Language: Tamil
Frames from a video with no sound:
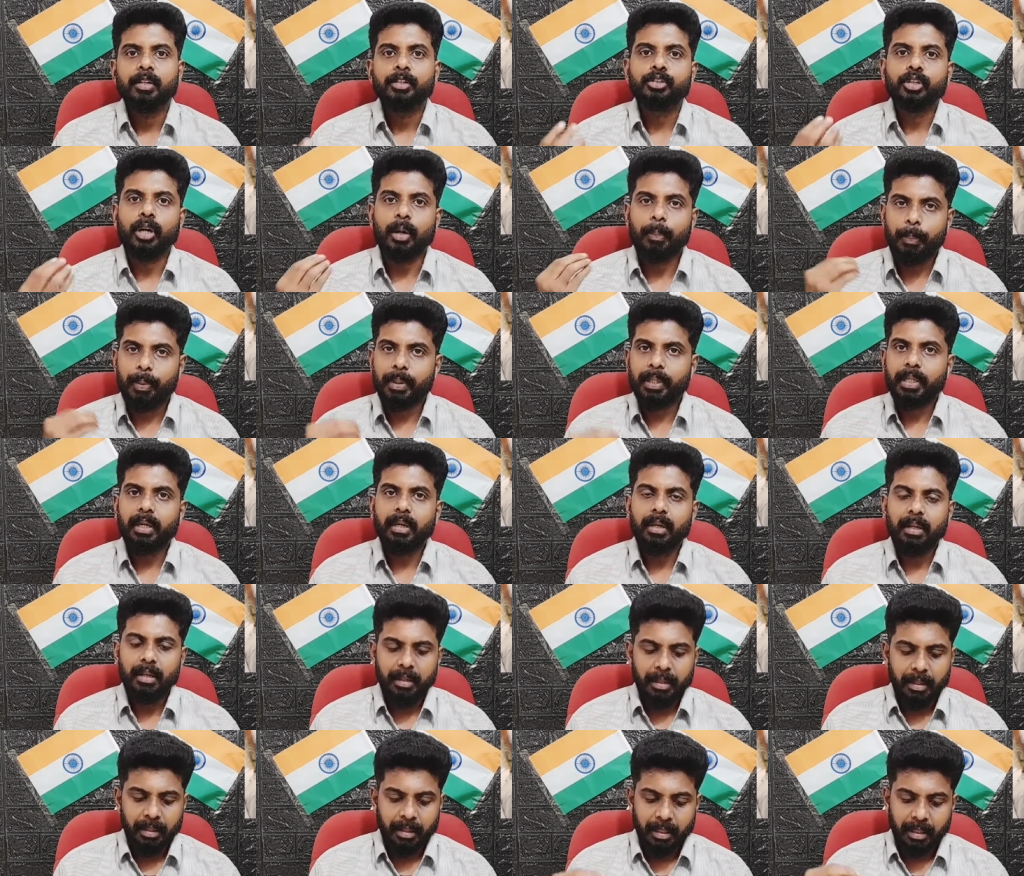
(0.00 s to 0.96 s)
ஸோ அப்போ
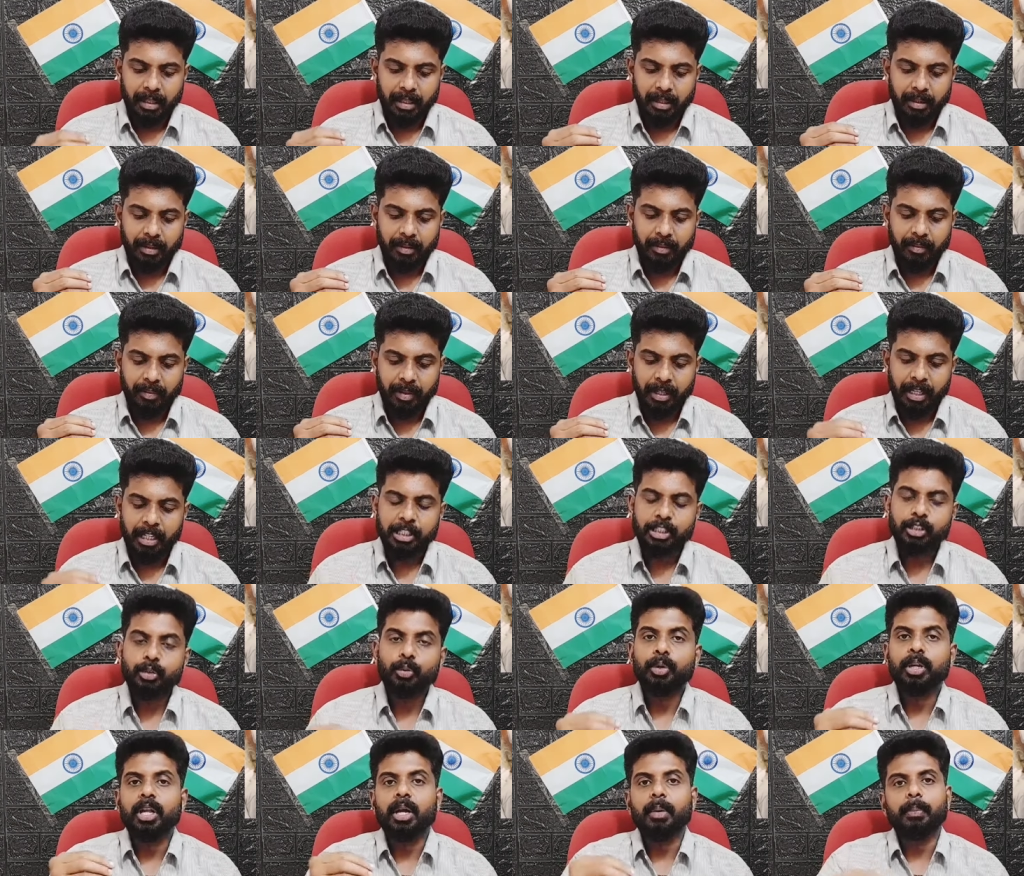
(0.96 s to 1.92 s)
தான் இந்த வினித்
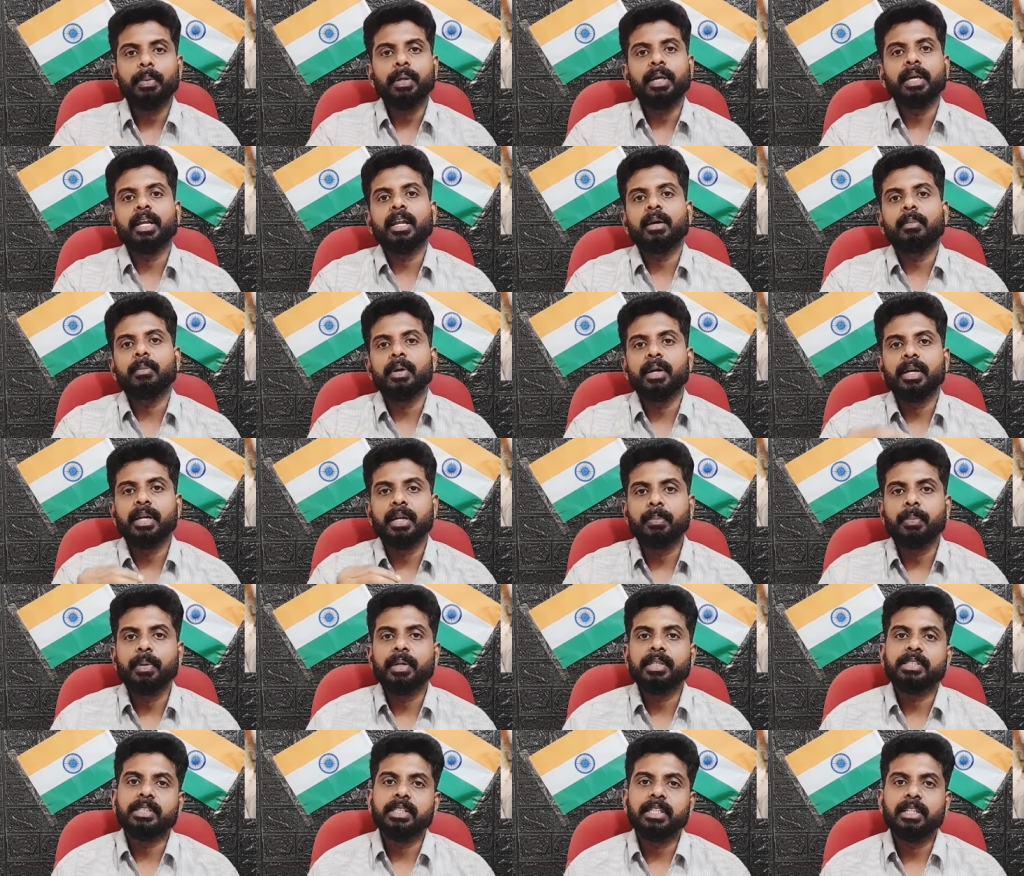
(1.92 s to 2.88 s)
சூர்யா அப்படிங்கிற நபர்கிட்ட
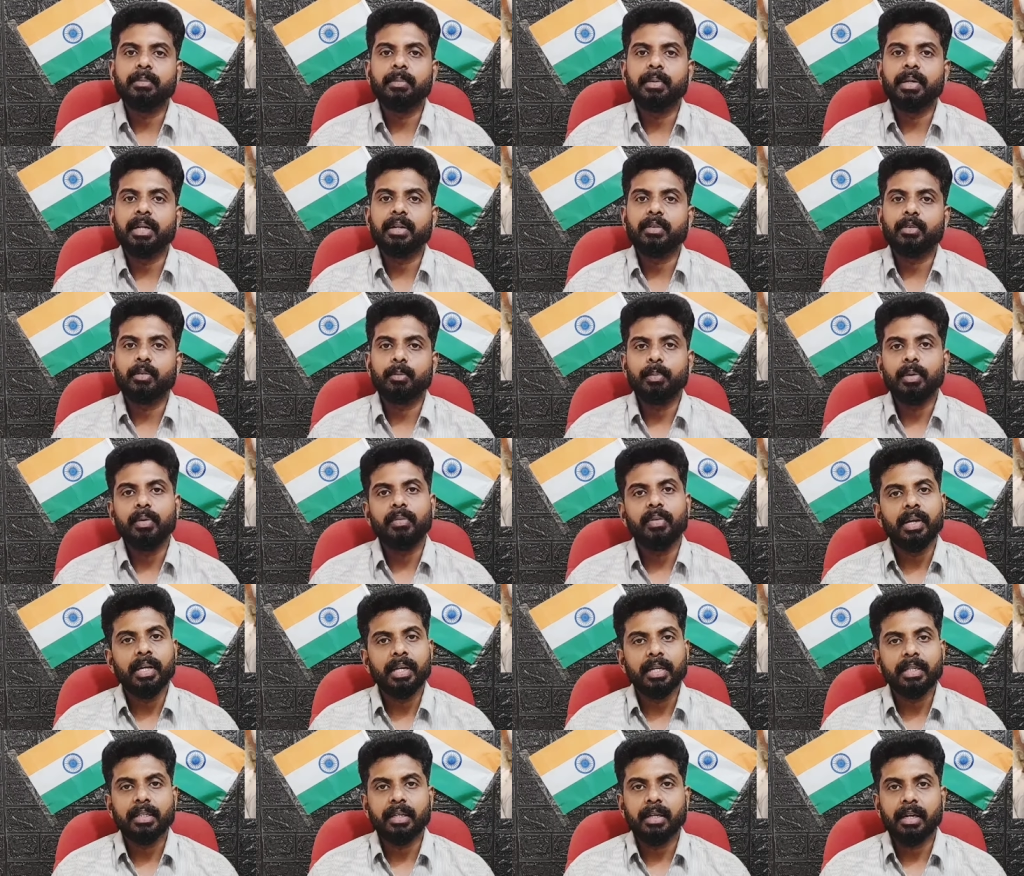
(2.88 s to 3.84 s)
பேசி இந்த மாதிரி ரொம்ப
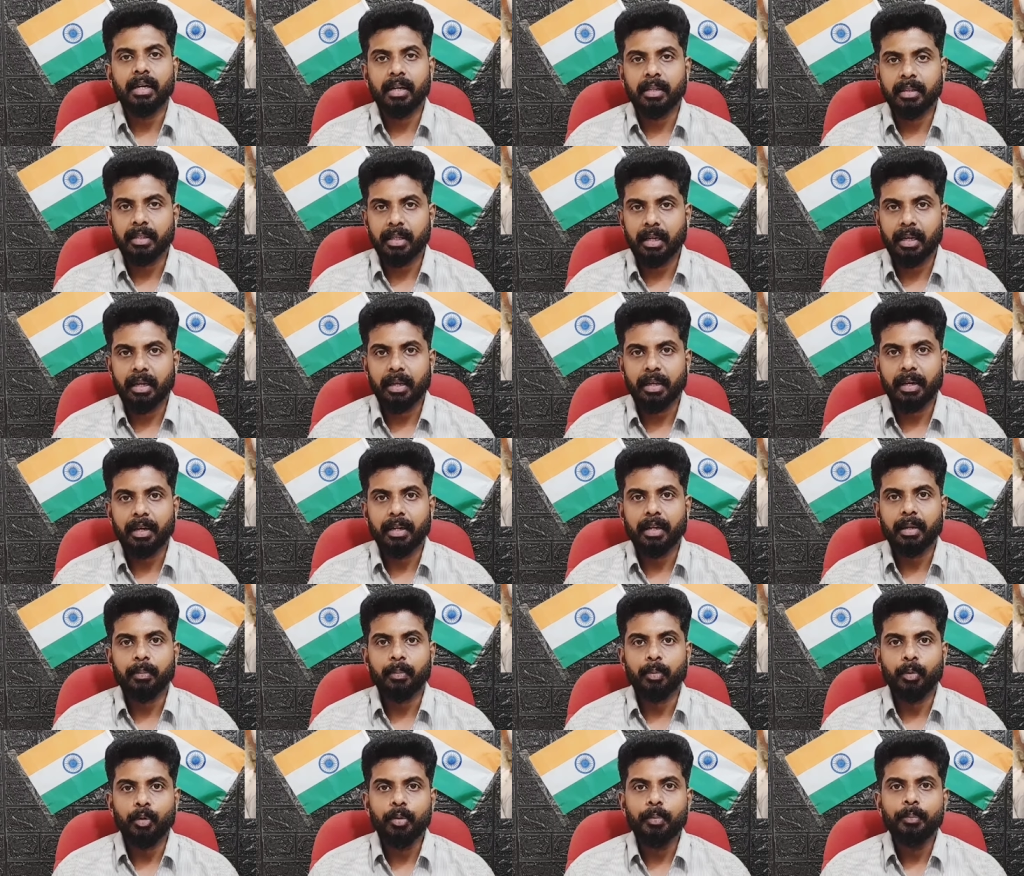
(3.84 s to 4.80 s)
வலிக்குது என்னென்னு தெரியல
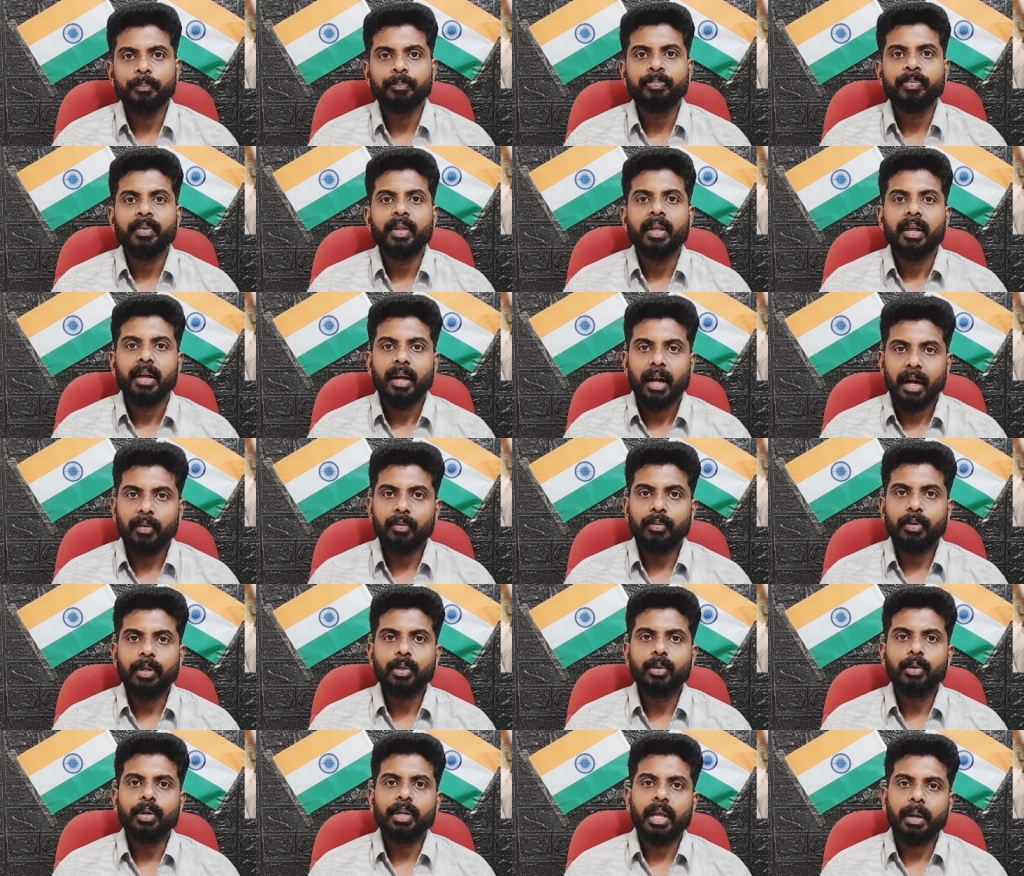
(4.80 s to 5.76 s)
கேட்டப்போ
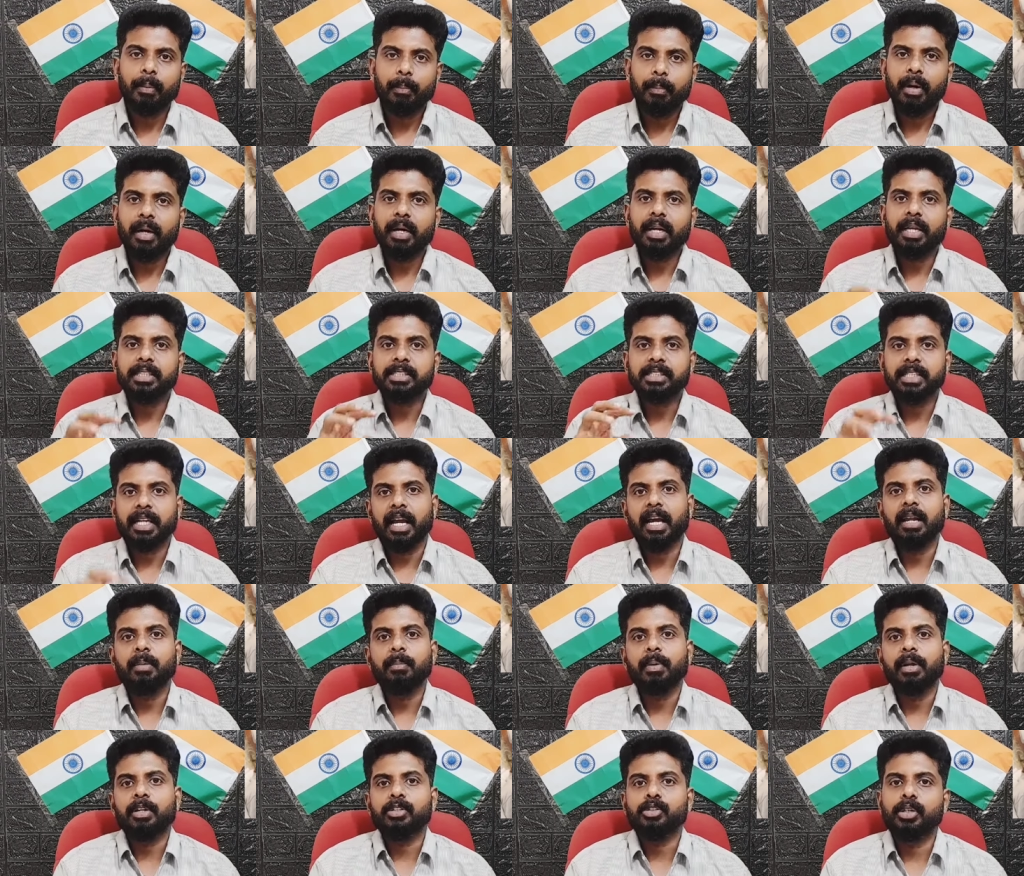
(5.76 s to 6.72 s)
அவர் ஒரு எம்ஆர்ஐ
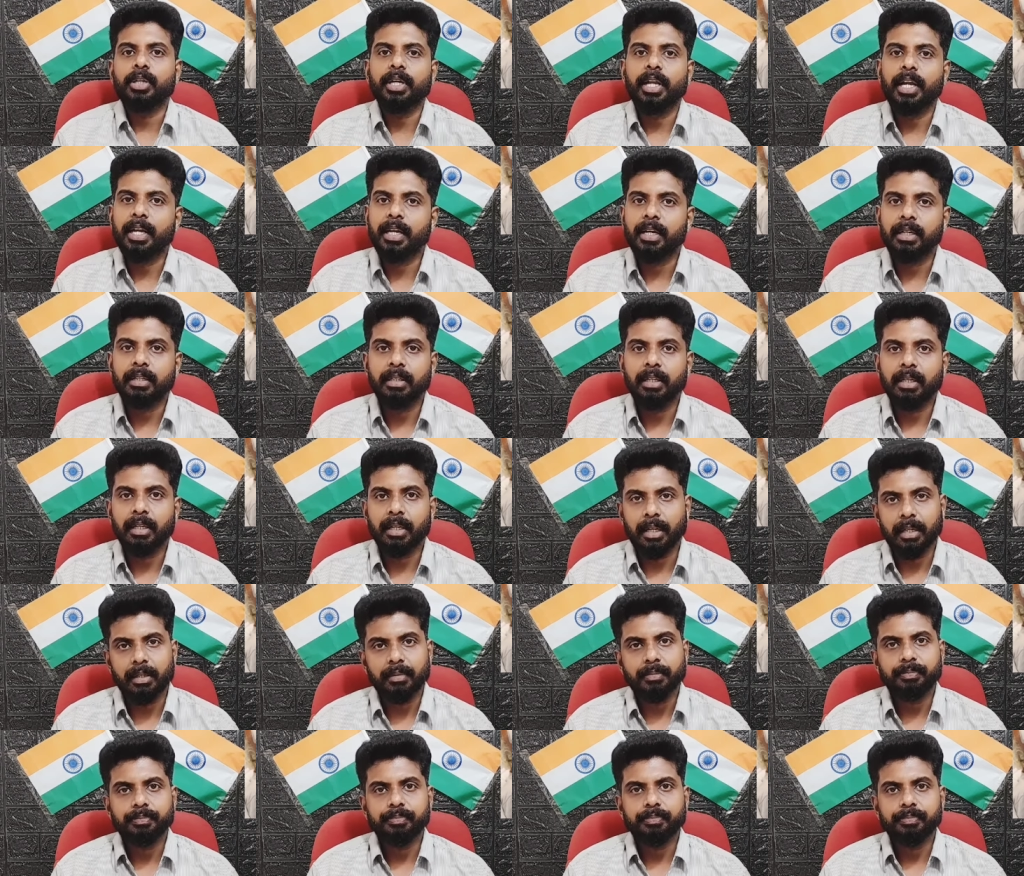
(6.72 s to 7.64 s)
ஸ்கேன் பண்ண சொல்லி கேட்டிருந்திருக்கார்